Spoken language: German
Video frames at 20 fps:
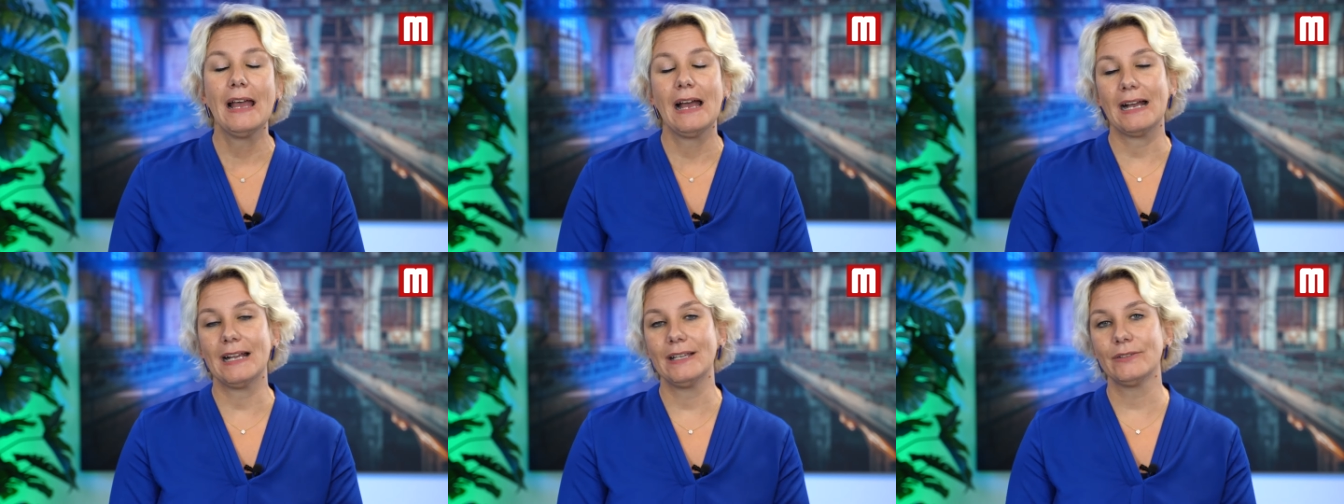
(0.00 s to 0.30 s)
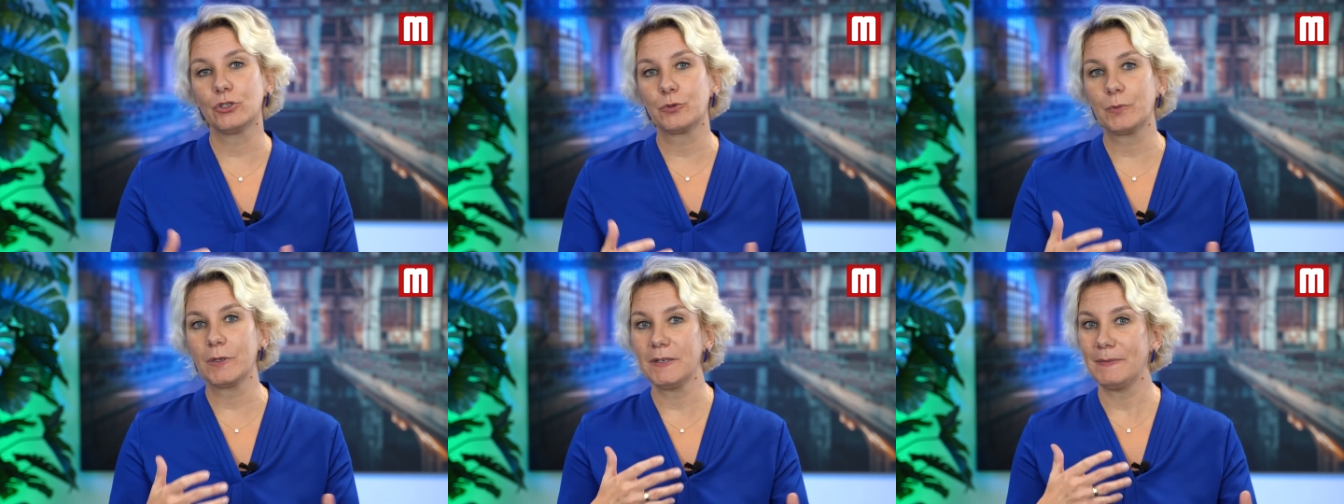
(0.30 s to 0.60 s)

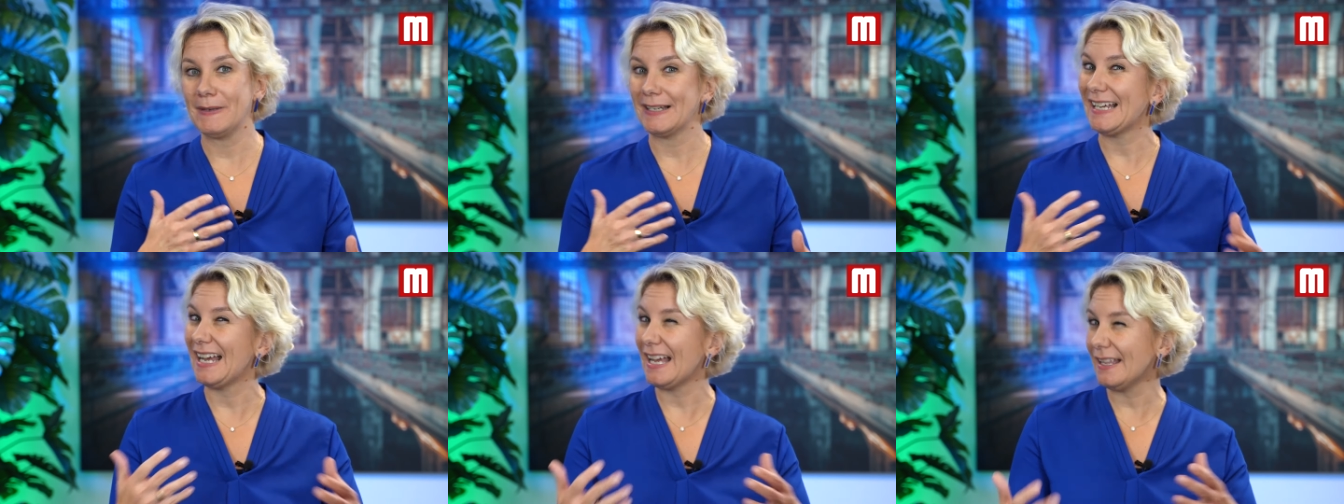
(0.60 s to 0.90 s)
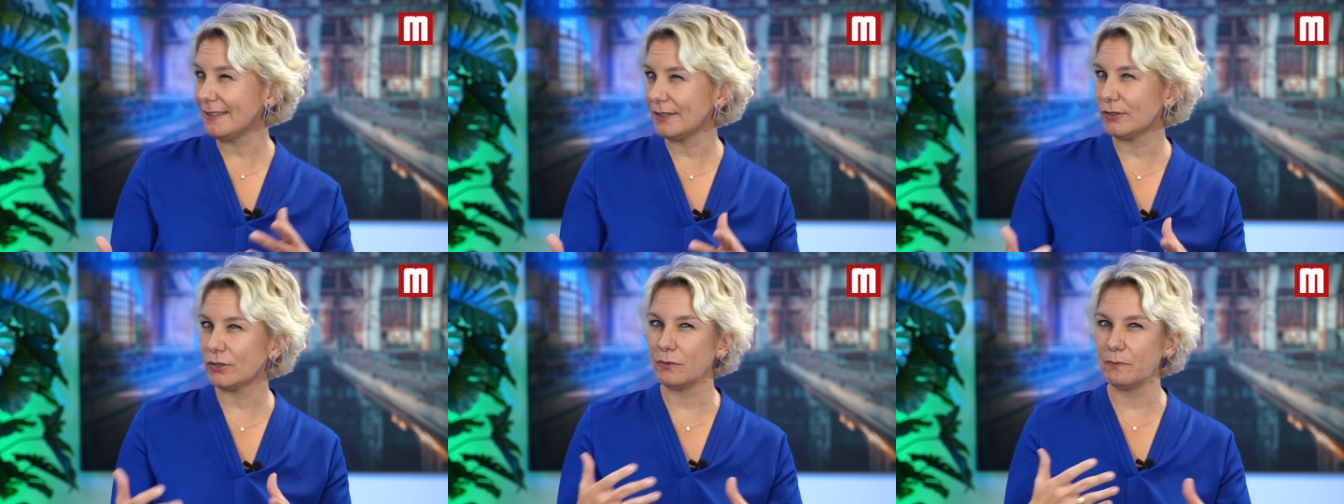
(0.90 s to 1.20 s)
Also sprich, man
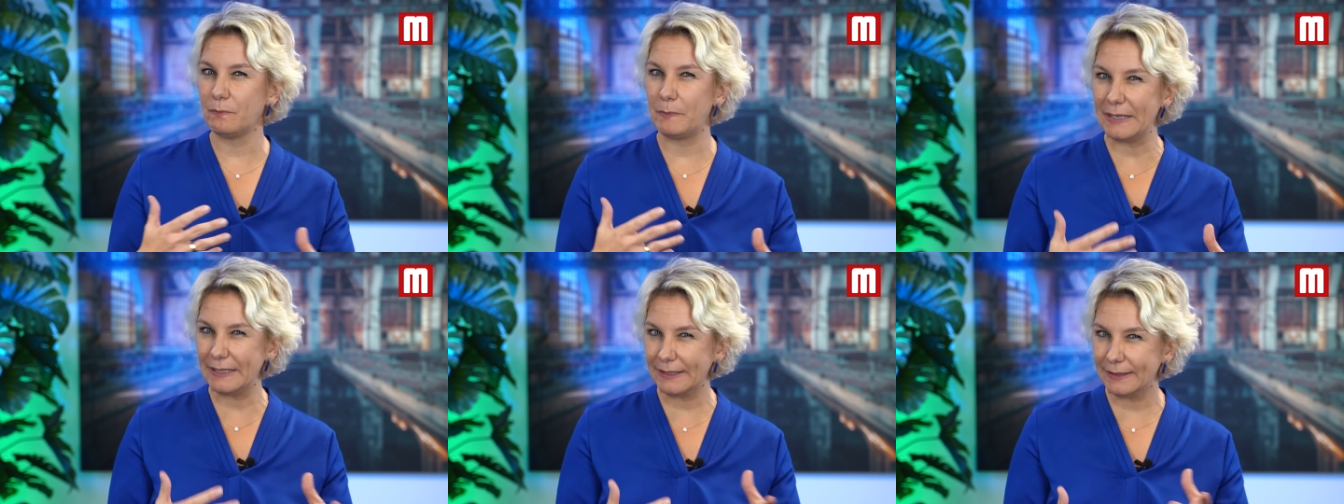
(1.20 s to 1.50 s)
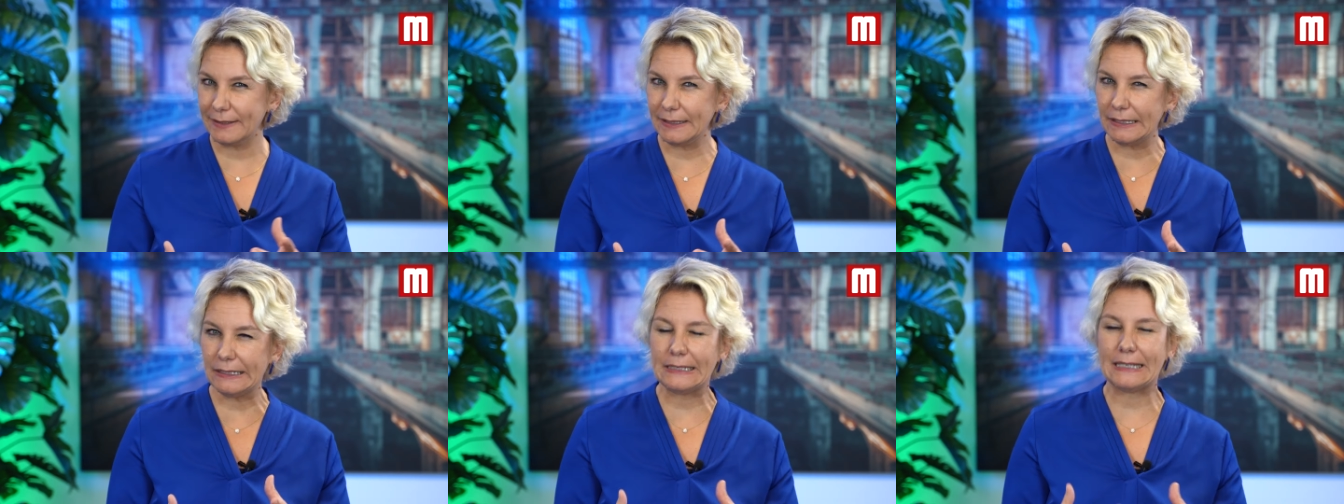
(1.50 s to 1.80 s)
kann sich so ein
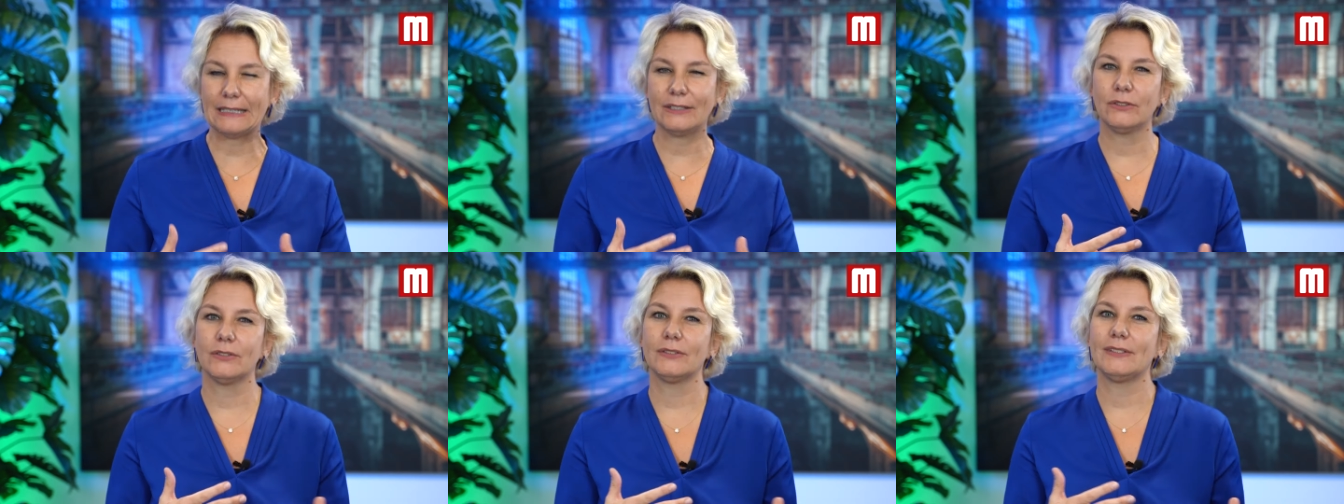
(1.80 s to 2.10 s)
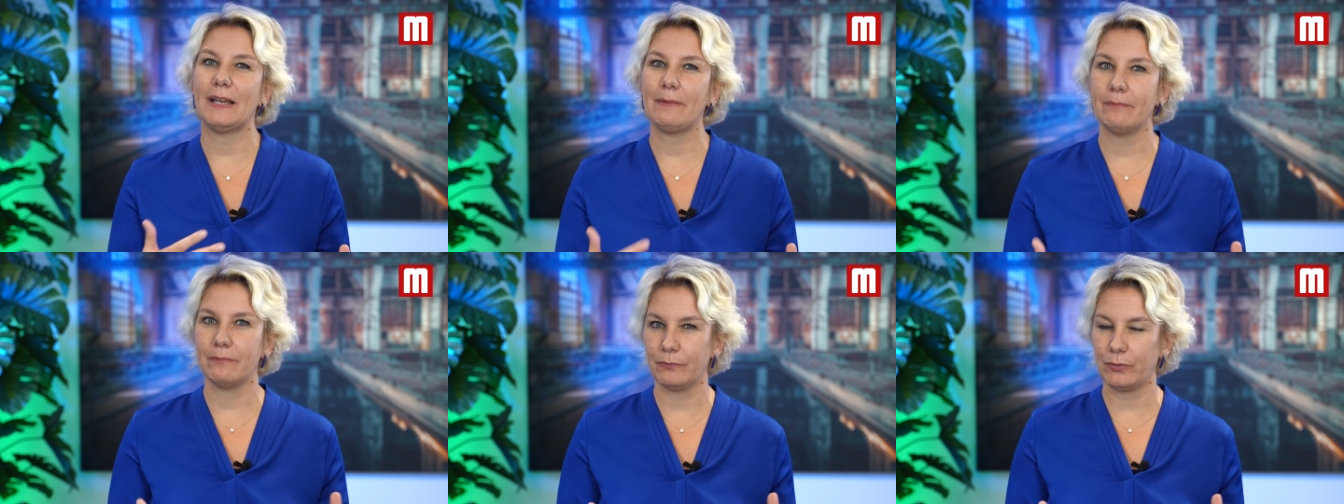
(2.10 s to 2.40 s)
bisschen das
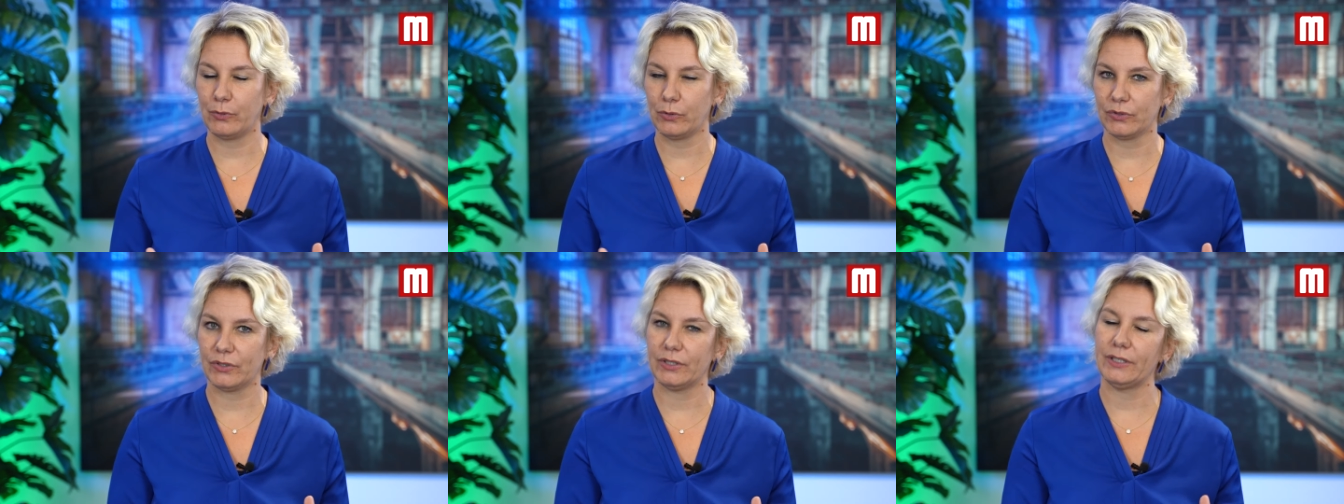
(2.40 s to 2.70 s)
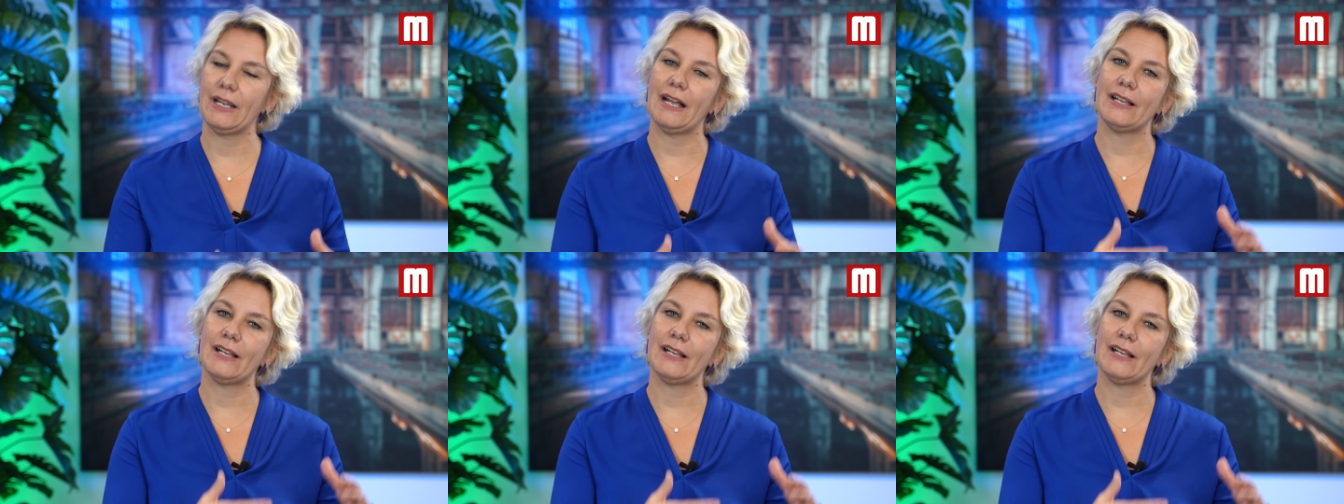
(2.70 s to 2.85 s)
zusammenpuzzeln.